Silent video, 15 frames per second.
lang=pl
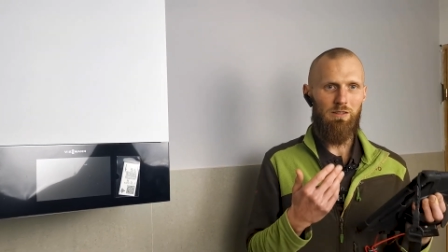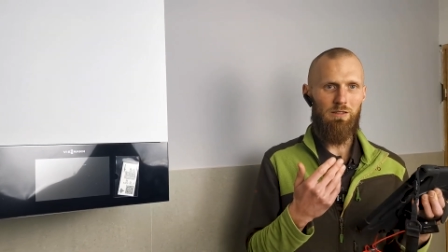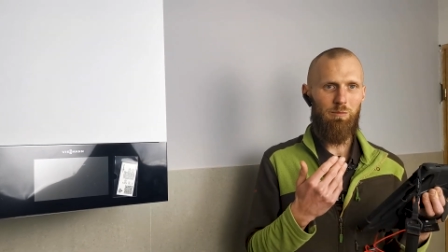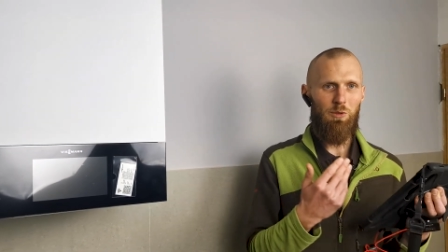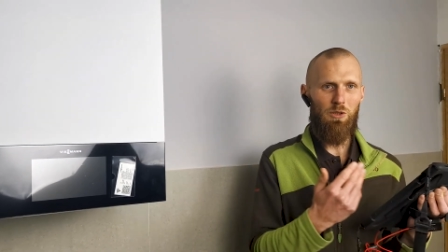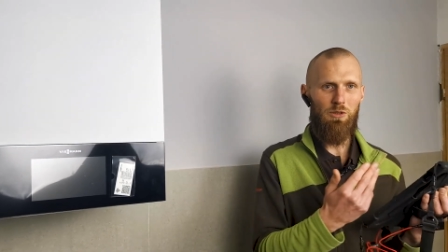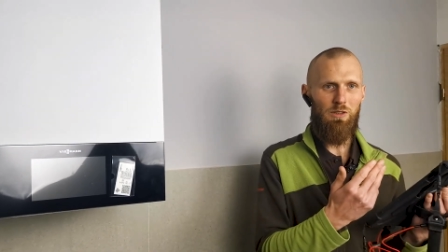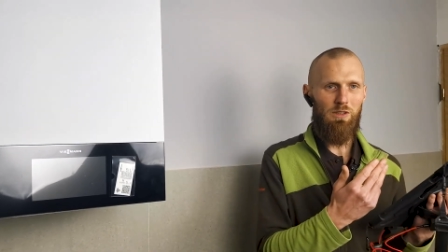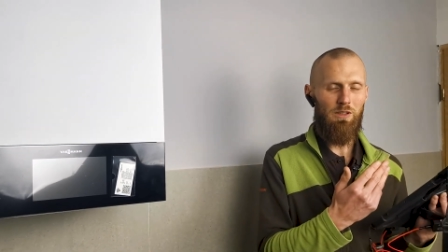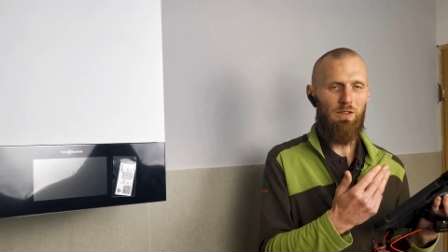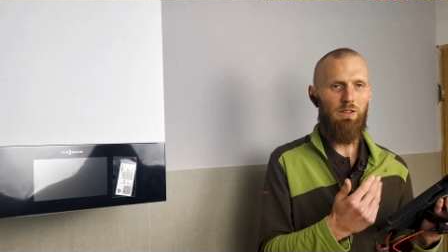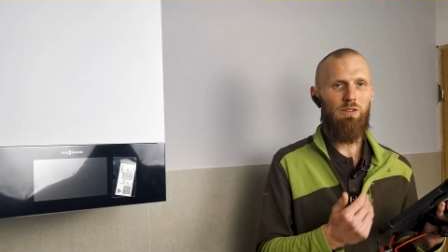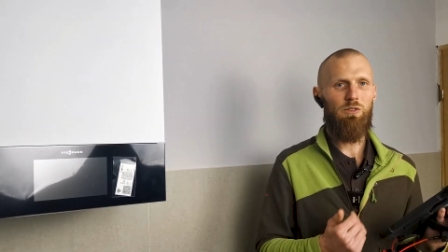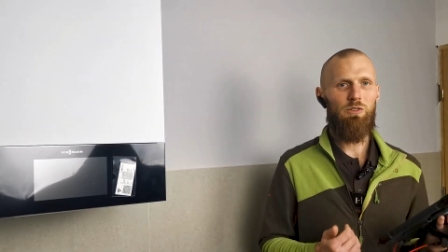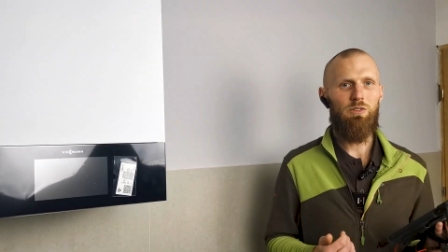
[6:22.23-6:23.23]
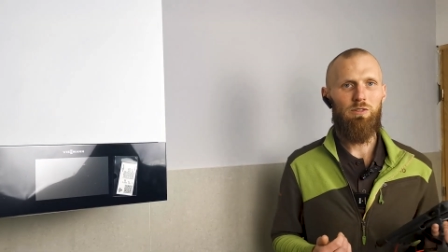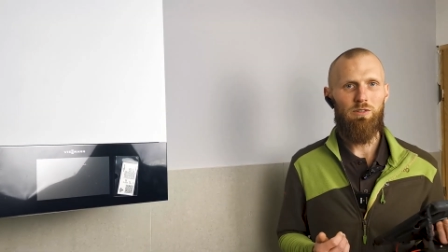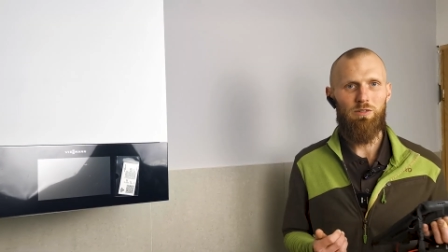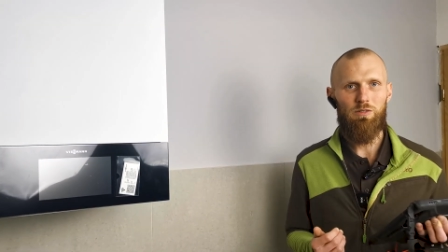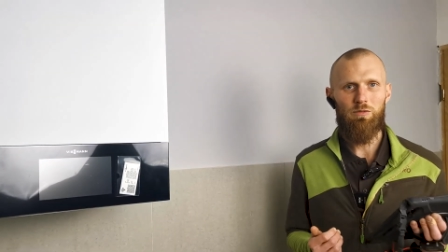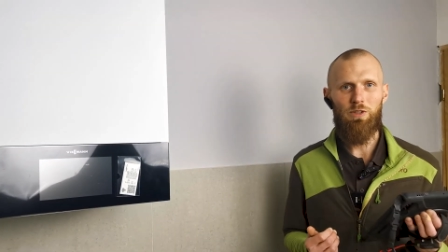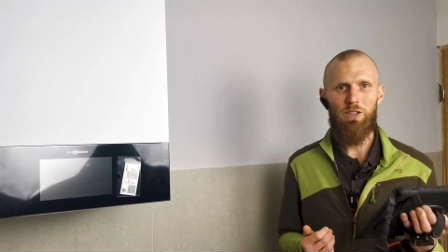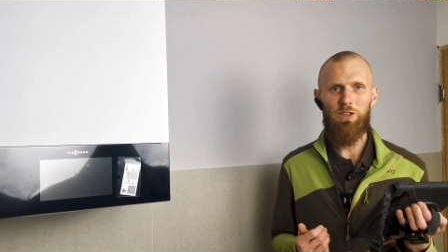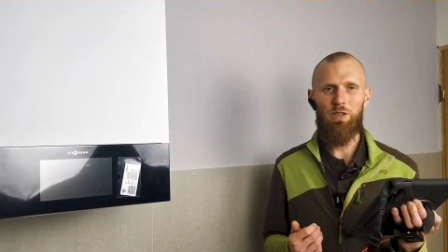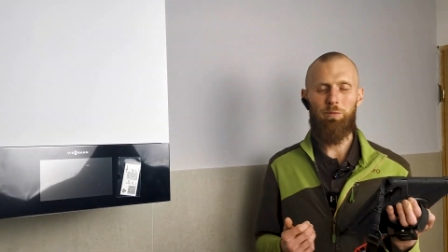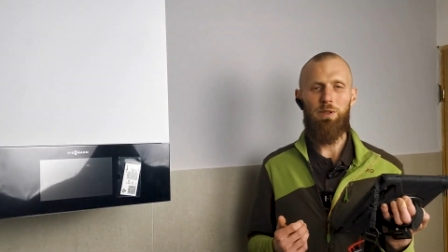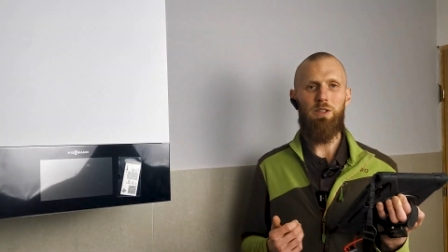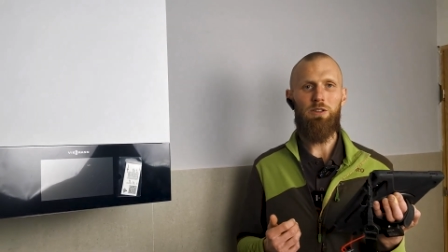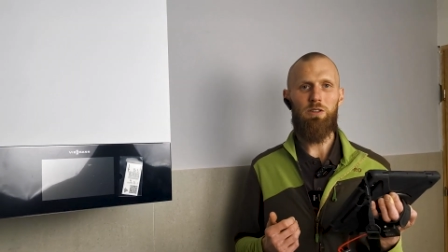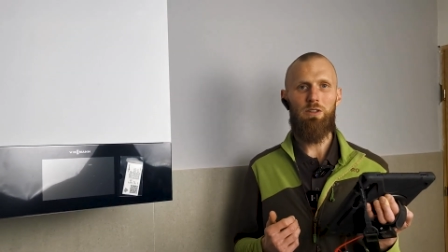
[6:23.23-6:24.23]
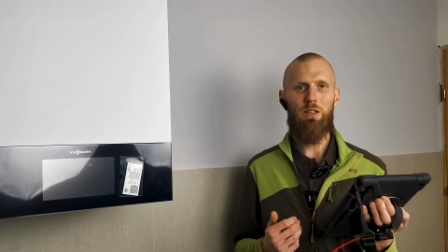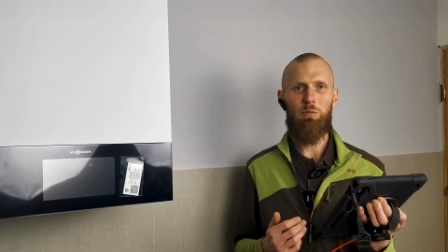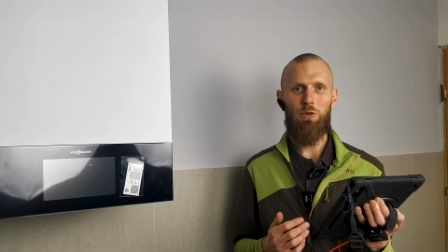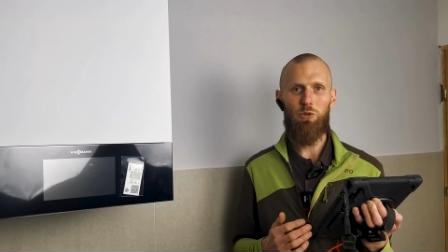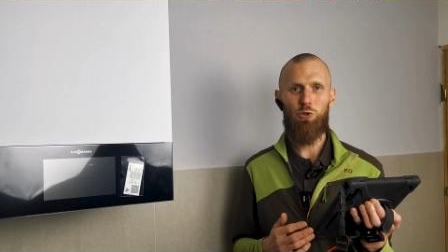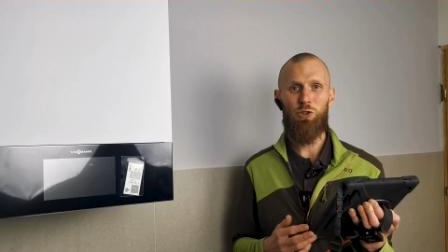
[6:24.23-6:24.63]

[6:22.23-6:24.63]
zbiorniki 250 albo